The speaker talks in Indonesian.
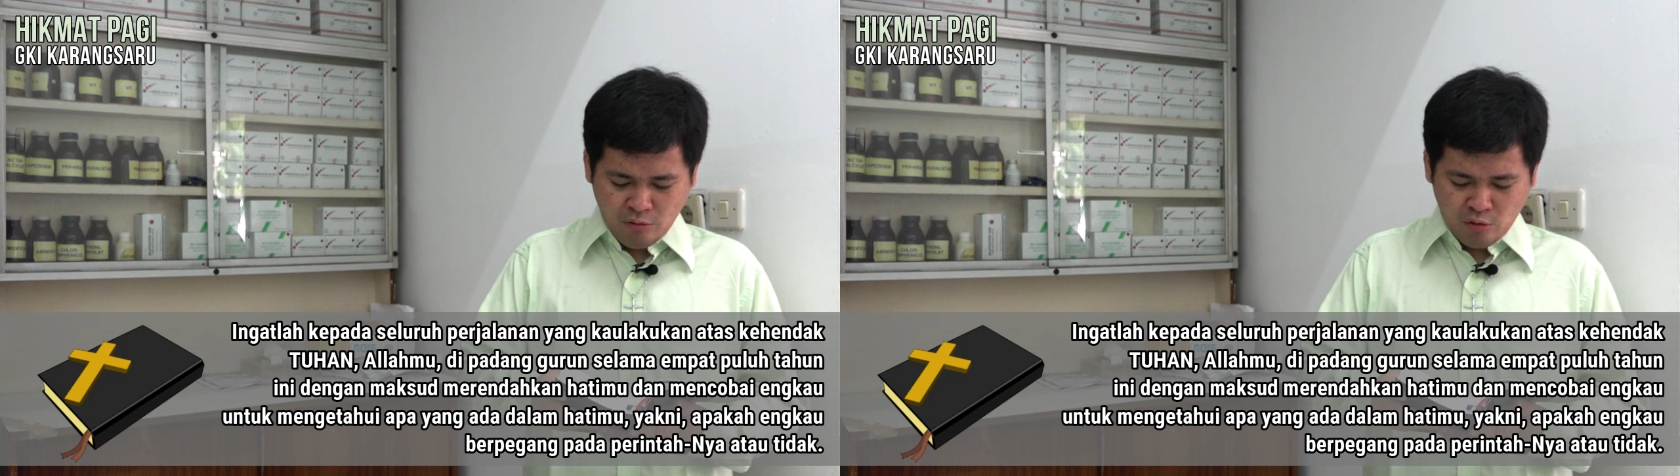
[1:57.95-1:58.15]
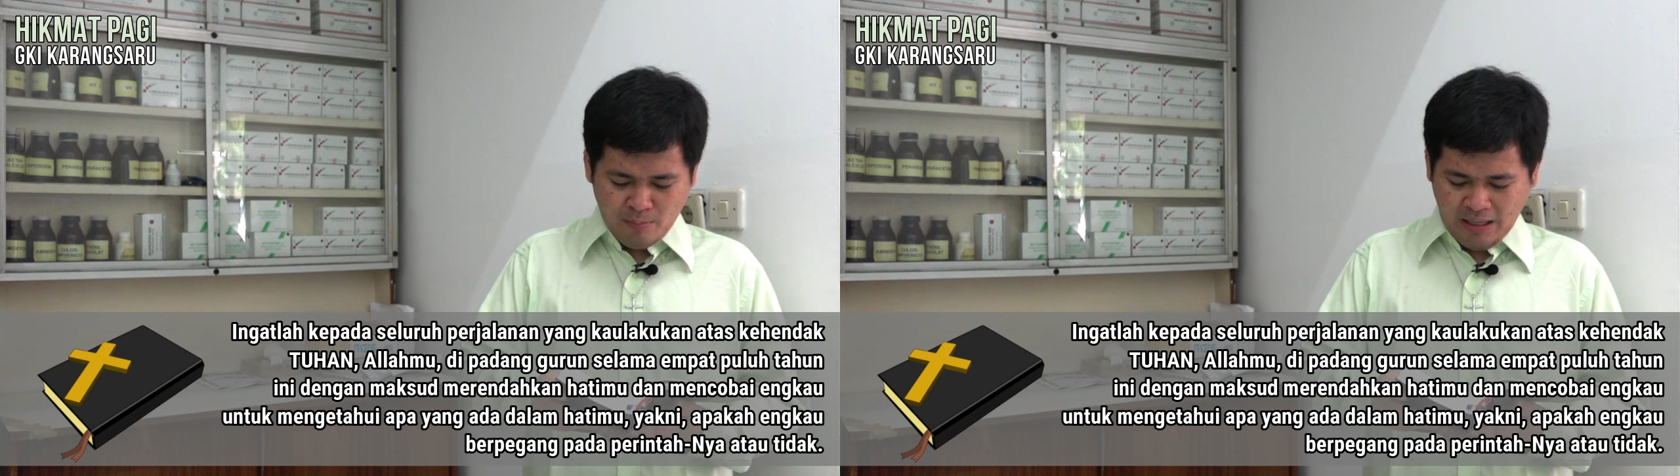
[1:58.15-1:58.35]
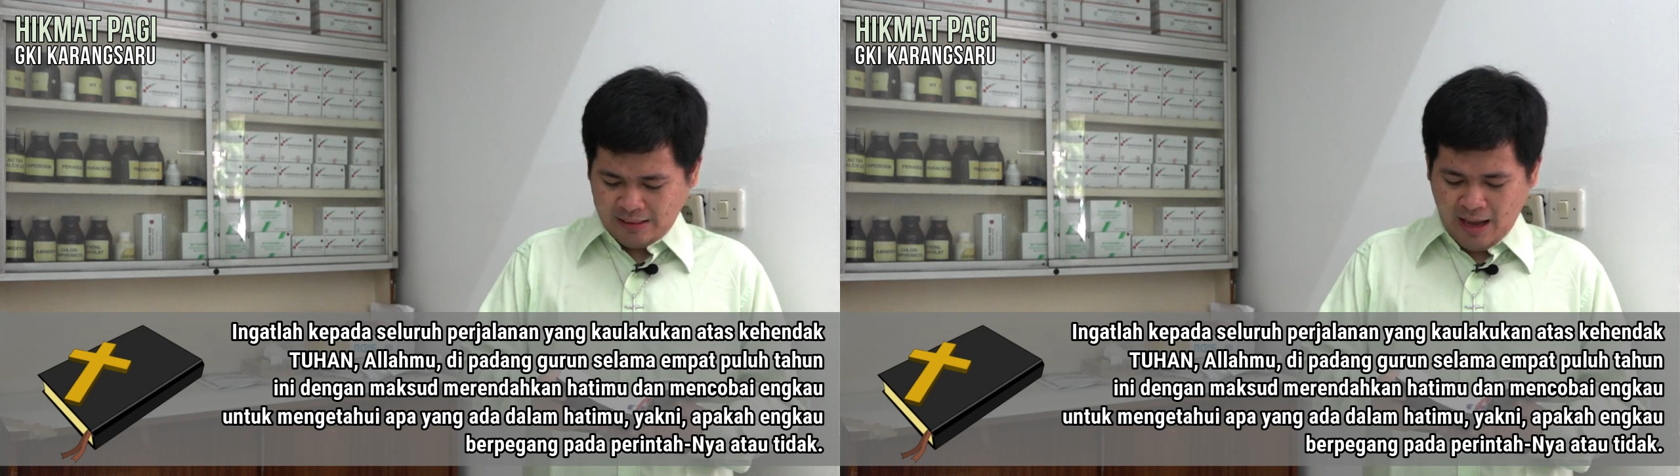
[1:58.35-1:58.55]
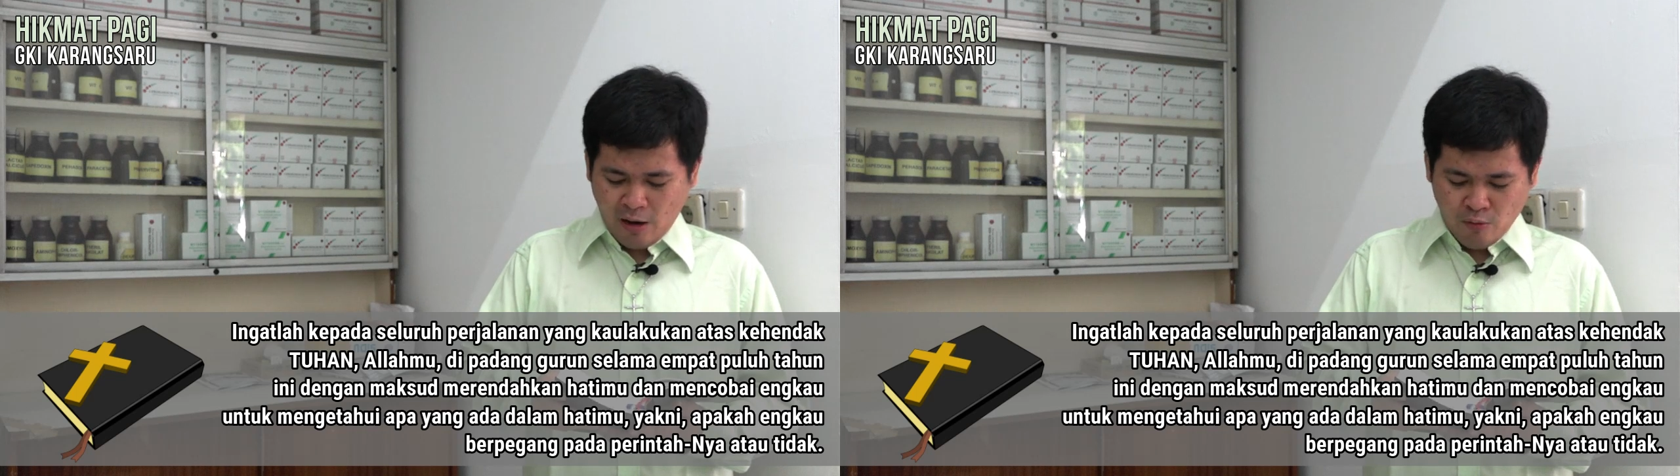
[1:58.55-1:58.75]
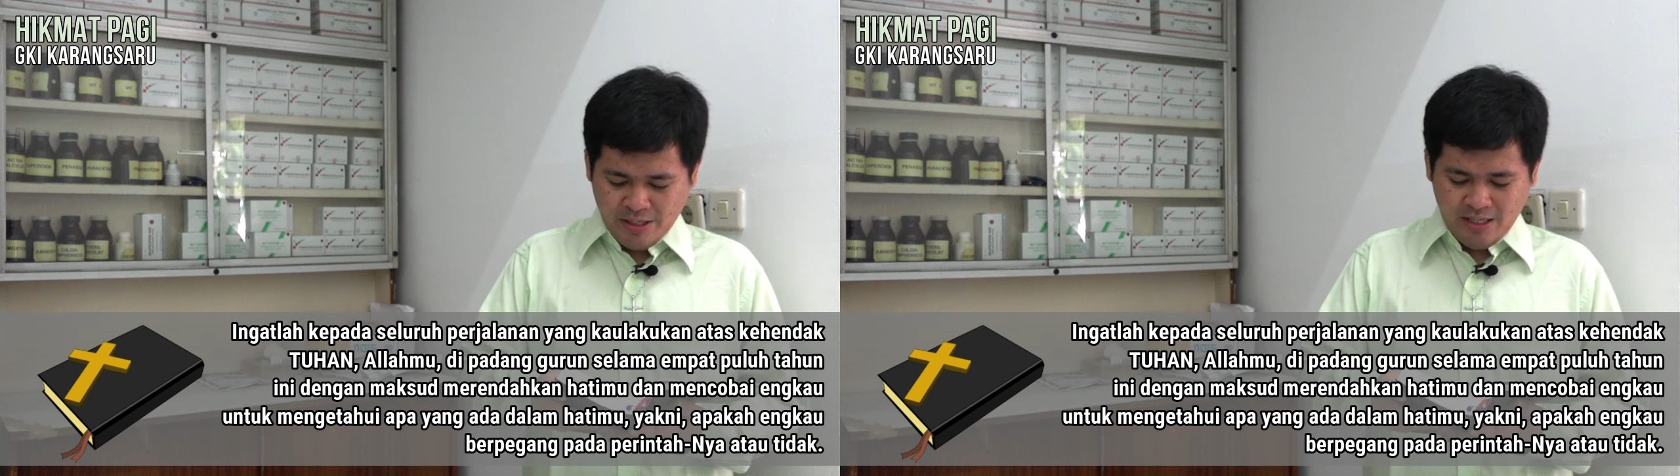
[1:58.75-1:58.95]
untuk
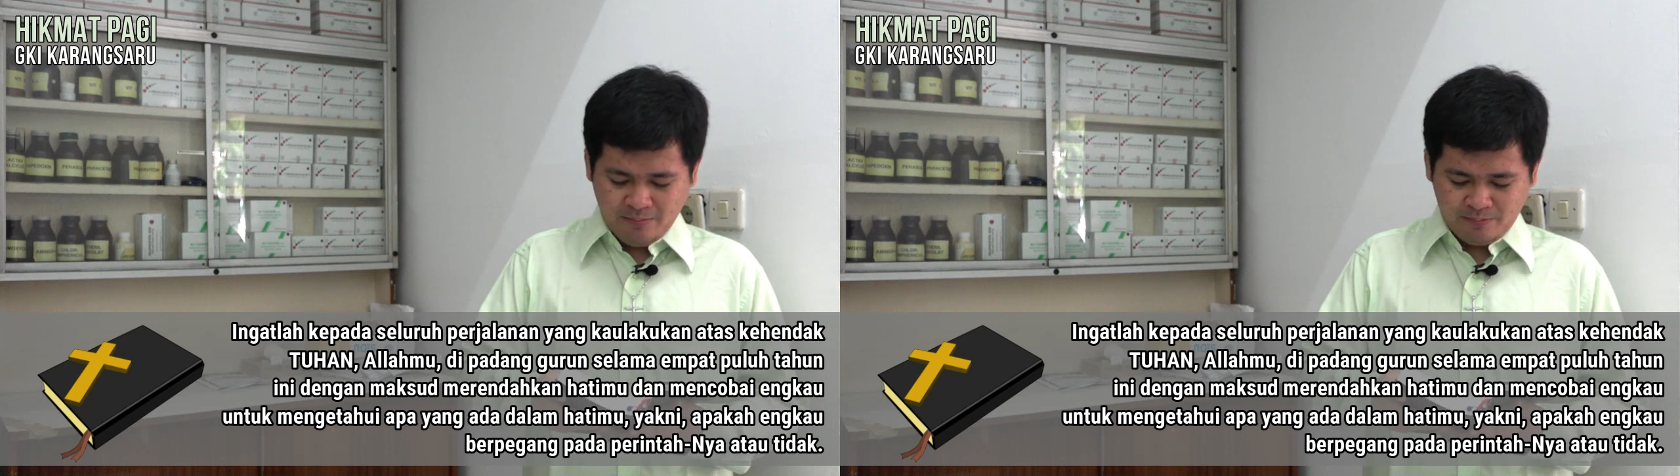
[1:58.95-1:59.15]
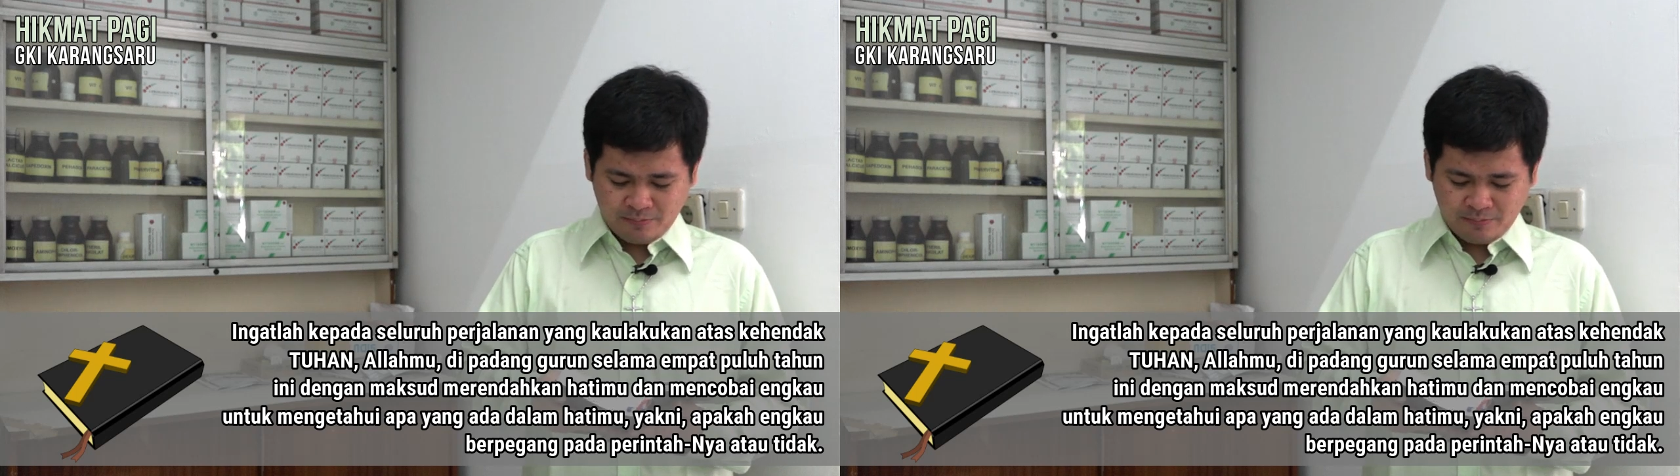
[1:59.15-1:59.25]
mengetahui